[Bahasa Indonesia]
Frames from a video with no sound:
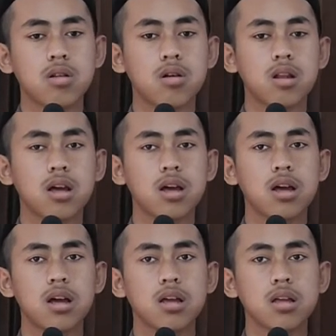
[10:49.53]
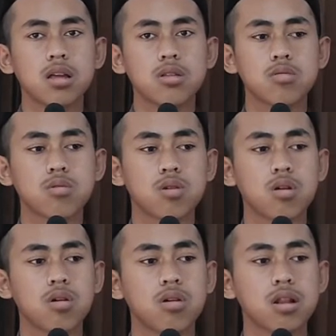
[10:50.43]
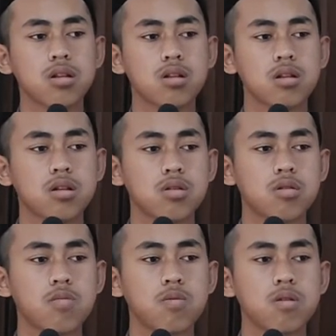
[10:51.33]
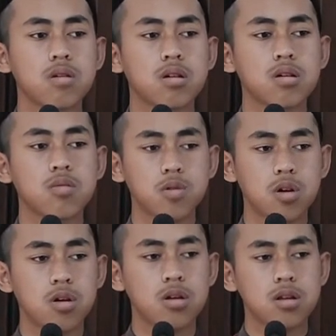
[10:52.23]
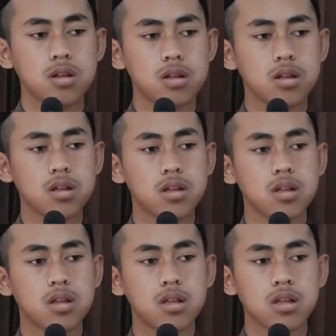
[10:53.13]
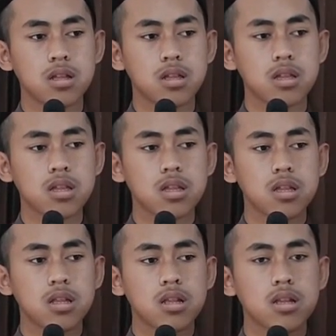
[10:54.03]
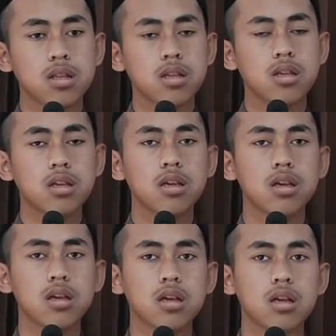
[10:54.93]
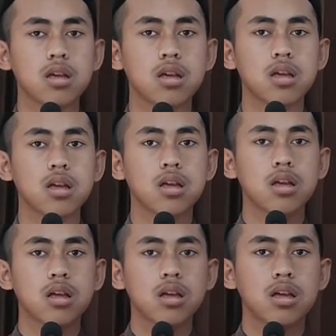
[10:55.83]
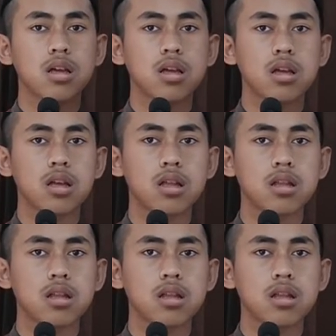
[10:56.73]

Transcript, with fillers: Kolkolah. Sugro. Sugro dan kolkolah kubro. kubro. Sugro itu di? di. Kol-kolah di?